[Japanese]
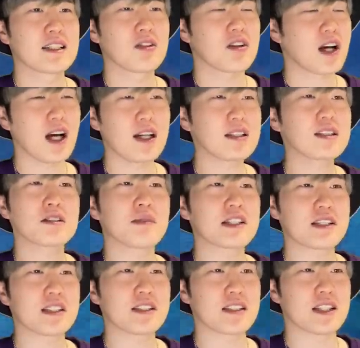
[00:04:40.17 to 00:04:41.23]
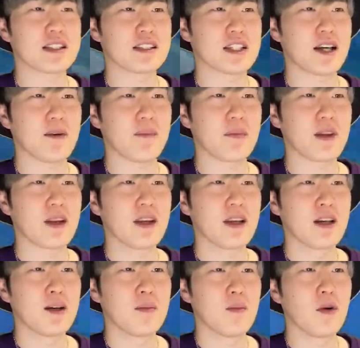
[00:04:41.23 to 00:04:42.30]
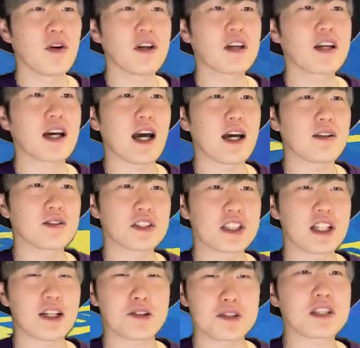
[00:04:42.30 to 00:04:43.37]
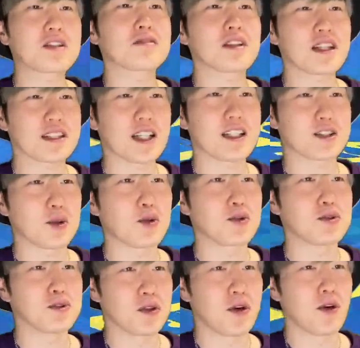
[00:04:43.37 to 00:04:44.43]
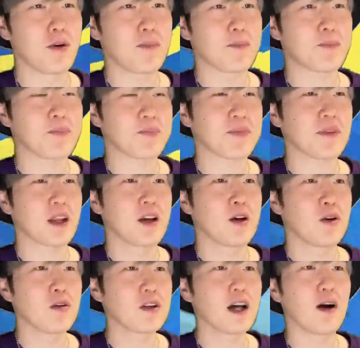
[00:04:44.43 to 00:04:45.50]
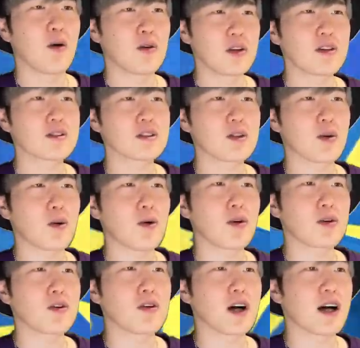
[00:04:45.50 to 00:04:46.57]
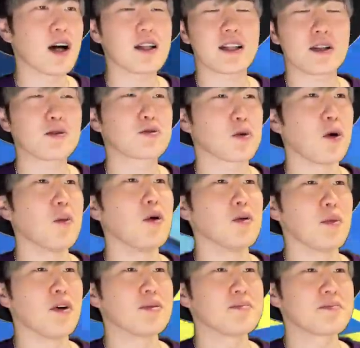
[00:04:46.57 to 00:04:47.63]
感じません全然もう一回あの自覚してくださいそういうのほんなんおのずと行動が変わってくると思うもん